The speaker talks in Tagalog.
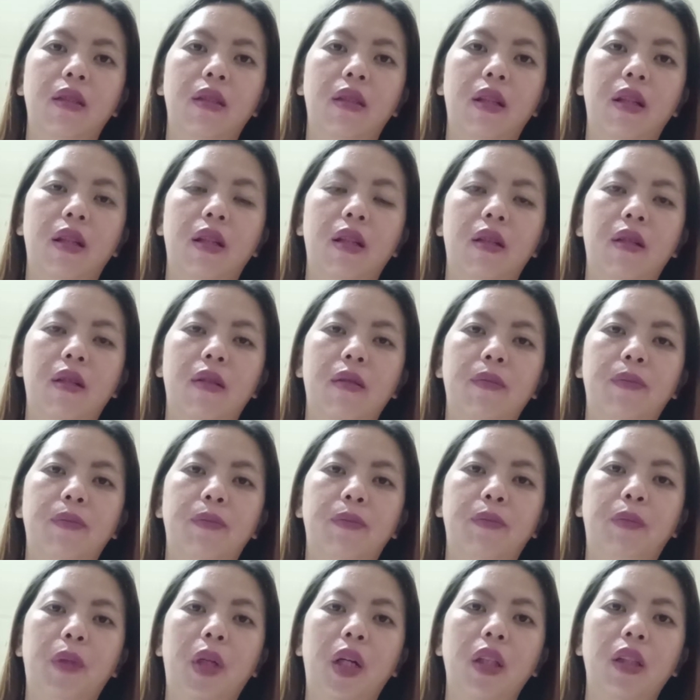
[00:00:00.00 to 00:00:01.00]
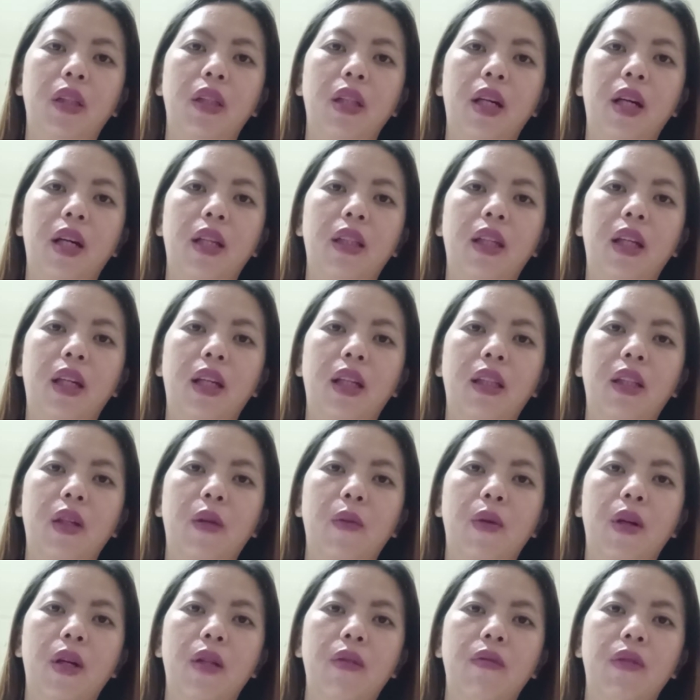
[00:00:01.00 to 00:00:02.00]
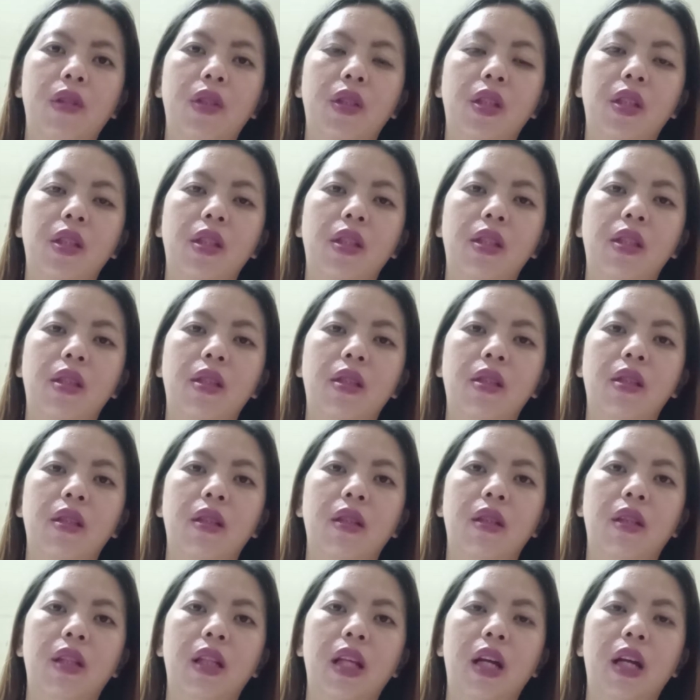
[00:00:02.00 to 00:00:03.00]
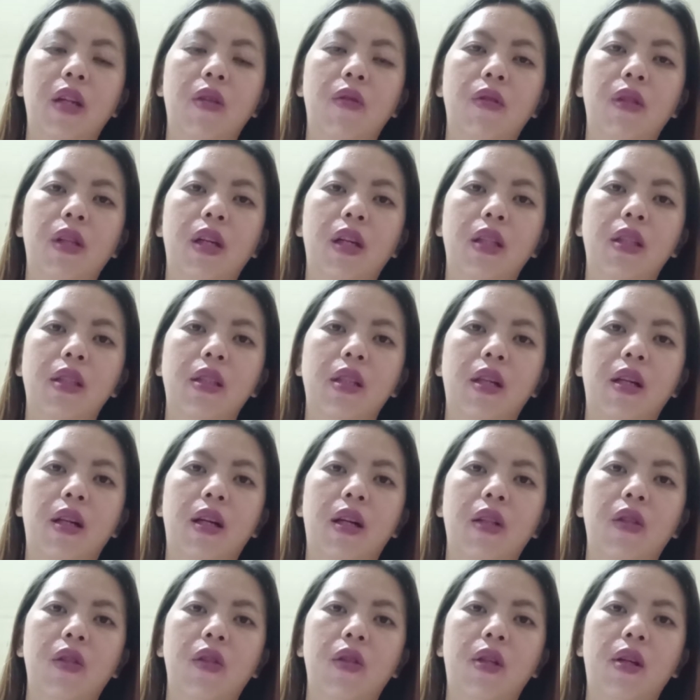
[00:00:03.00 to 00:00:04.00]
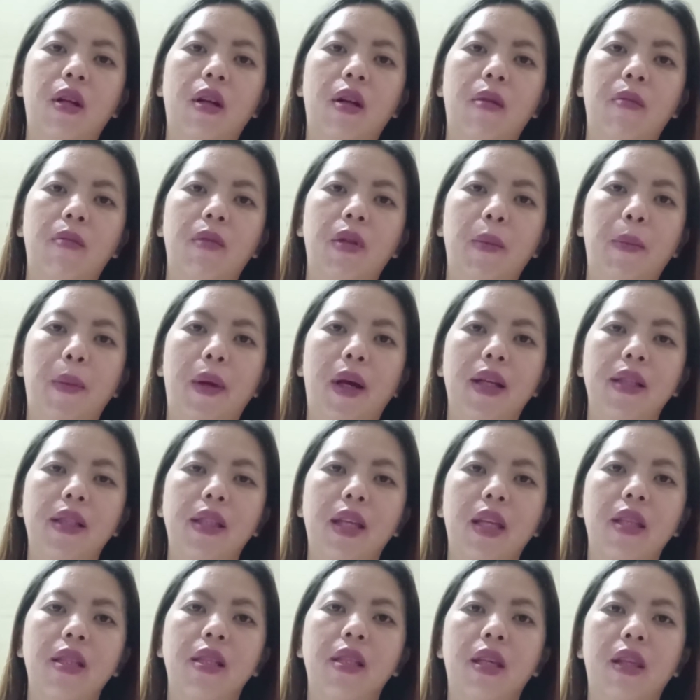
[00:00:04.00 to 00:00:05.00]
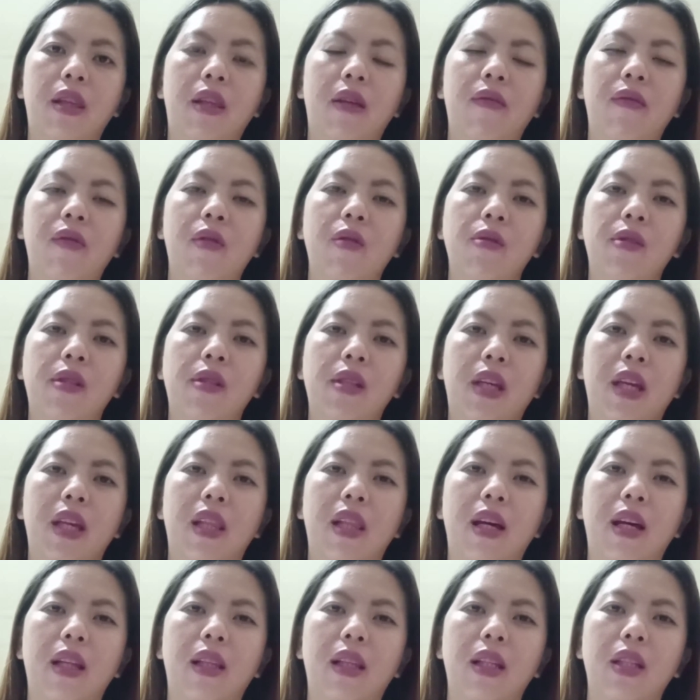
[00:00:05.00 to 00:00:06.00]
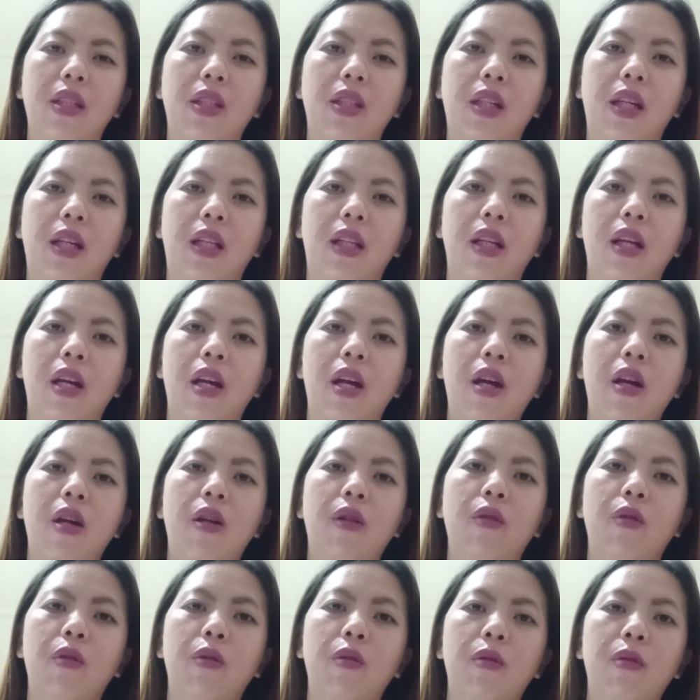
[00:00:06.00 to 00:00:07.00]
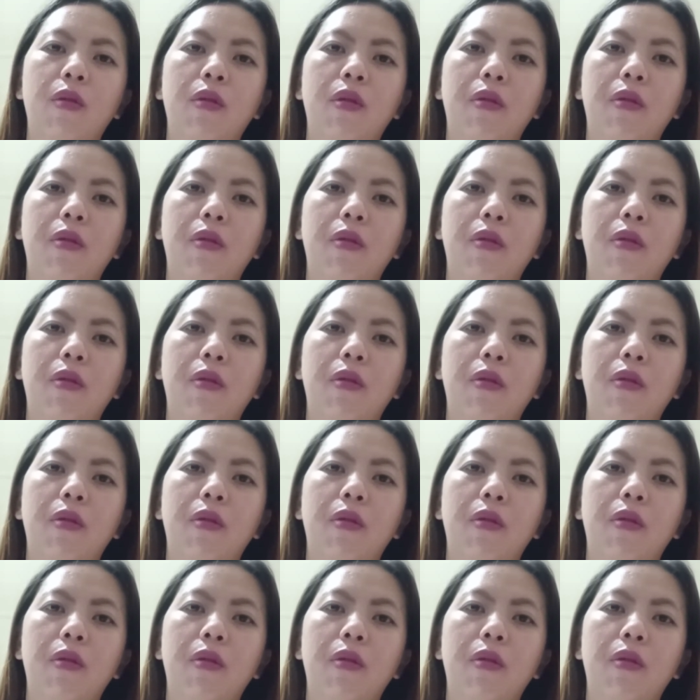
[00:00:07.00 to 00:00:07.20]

um, part ng ating katawan which is lalo na sa underarm, napaka-sensitive ng skin natin dyan kung